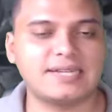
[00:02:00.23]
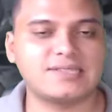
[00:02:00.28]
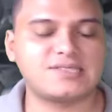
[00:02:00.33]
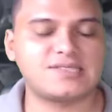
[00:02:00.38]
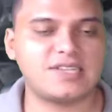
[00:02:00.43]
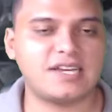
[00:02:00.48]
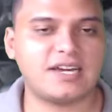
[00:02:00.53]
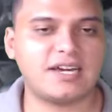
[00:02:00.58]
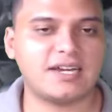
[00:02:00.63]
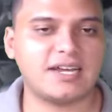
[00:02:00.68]

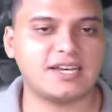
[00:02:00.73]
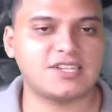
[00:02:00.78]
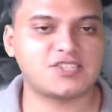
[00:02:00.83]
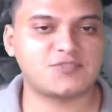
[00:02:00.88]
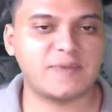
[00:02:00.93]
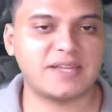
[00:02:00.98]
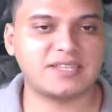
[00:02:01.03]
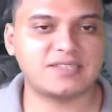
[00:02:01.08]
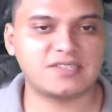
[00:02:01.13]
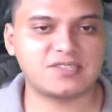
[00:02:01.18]
سعر
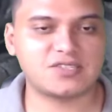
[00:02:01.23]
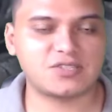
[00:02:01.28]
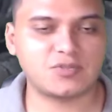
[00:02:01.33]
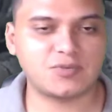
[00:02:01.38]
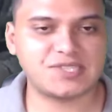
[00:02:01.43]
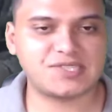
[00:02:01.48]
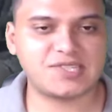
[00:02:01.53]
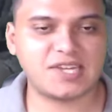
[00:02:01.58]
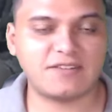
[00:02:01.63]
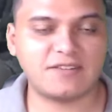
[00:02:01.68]
اسمنت
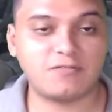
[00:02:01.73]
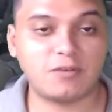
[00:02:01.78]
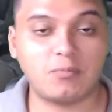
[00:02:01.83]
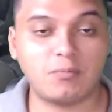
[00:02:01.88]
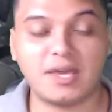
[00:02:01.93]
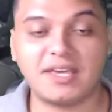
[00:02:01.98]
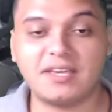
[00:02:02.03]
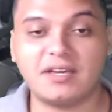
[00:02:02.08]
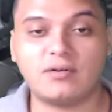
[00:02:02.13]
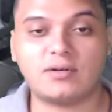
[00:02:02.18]
السويس
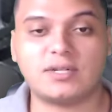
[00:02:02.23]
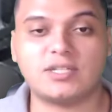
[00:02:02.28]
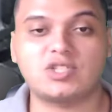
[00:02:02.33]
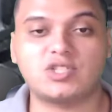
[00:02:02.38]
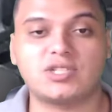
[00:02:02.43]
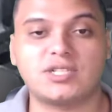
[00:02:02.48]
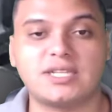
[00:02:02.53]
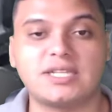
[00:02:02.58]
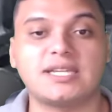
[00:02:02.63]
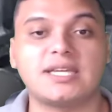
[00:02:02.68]

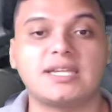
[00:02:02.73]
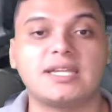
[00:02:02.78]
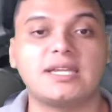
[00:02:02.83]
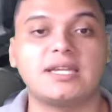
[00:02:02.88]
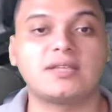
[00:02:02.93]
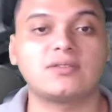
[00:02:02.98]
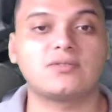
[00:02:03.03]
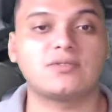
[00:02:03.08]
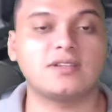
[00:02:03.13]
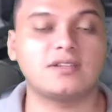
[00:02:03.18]
2120 جنيه
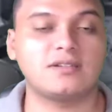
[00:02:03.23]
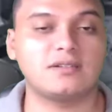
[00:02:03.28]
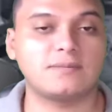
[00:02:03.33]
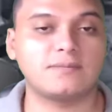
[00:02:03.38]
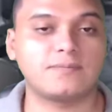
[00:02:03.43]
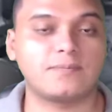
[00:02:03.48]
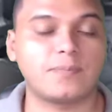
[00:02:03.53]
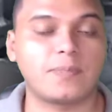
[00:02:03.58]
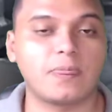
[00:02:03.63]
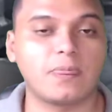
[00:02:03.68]
للطن
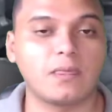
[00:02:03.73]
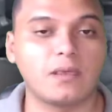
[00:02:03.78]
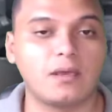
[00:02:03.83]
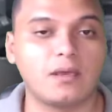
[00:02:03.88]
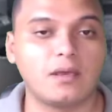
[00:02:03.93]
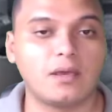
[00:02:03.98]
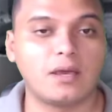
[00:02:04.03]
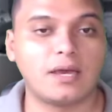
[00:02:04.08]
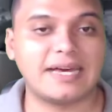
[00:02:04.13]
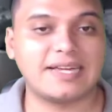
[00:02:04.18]

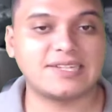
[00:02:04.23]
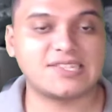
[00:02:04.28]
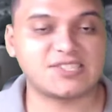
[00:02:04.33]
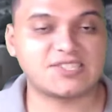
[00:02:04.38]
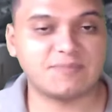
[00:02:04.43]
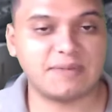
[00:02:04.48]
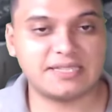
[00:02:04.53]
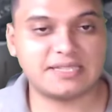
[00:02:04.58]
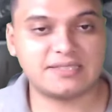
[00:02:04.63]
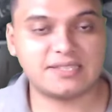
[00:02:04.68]

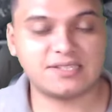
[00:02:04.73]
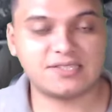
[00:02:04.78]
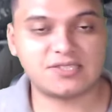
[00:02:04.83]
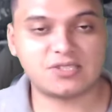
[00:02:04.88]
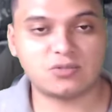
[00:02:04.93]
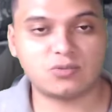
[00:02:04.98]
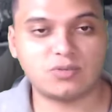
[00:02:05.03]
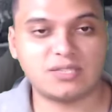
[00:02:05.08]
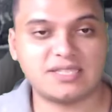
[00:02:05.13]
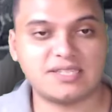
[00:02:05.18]
اسمنت
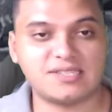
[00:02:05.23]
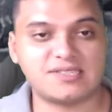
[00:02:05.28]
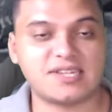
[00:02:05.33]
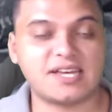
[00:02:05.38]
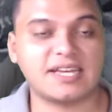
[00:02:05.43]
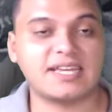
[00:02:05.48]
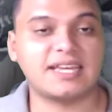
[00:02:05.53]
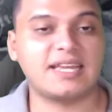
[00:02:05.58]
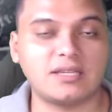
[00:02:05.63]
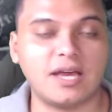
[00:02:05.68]
السويدي
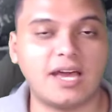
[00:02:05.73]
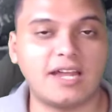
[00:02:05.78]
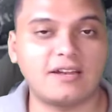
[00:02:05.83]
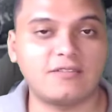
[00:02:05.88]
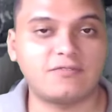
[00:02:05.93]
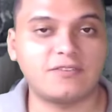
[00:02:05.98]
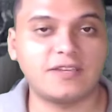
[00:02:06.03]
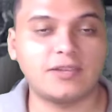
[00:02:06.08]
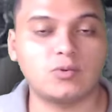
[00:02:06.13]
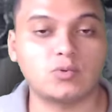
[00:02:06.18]
سجل
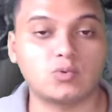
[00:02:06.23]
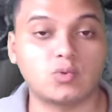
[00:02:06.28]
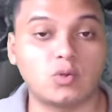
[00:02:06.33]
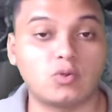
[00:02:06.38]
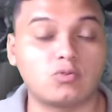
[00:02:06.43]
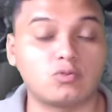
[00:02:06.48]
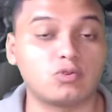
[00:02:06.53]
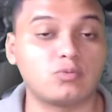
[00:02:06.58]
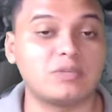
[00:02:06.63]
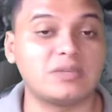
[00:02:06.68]

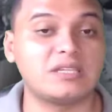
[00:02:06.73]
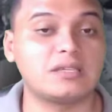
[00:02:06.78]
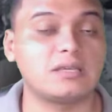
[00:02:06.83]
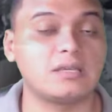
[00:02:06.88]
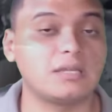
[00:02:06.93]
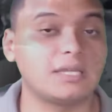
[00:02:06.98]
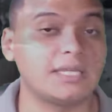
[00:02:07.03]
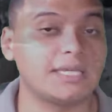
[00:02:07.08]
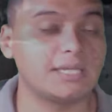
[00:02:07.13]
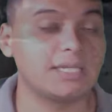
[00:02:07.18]
2300 جنيه